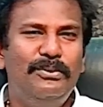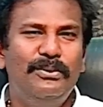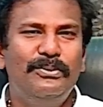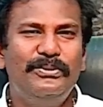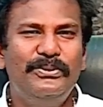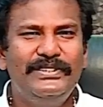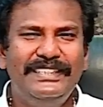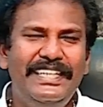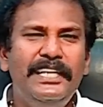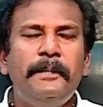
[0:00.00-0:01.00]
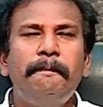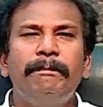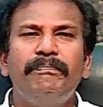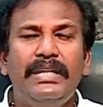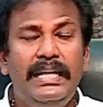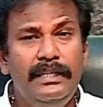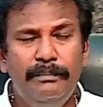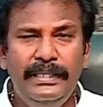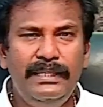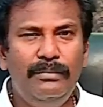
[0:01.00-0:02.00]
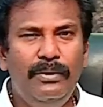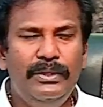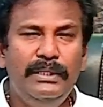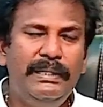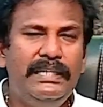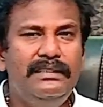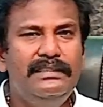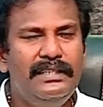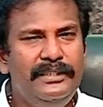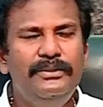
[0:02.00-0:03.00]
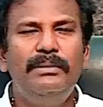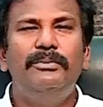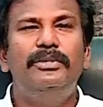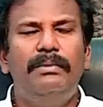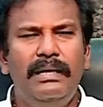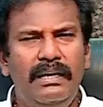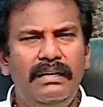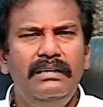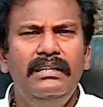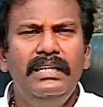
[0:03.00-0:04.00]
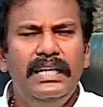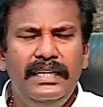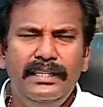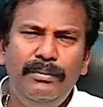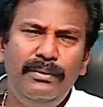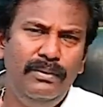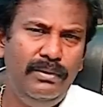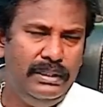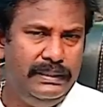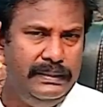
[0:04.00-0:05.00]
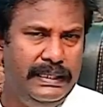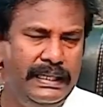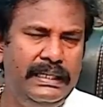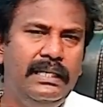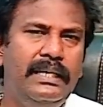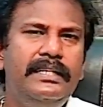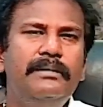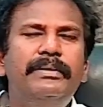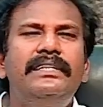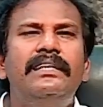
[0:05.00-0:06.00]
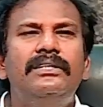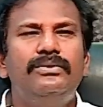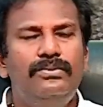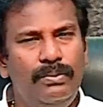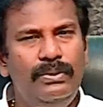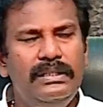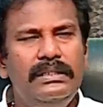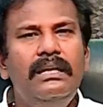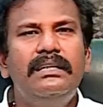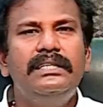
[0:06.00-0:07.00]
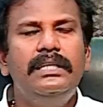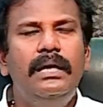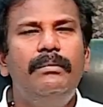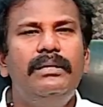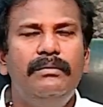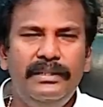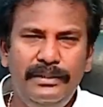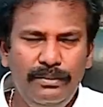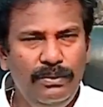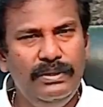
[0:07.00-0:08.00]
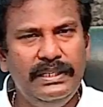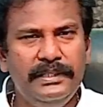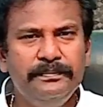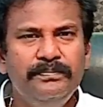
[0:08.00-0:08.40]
கொடுக்கும் சரிங்களா அதை எப்படி நம்ம வந்து பண்ணுறதுன்றதையும் நம்ம வந்து பார்க்கலாம் அதுக்கப்புறம் தலையில் அதிகப்படியான சூடு இருந்தால் ஞாபக மறதியை கொடுக்குங்க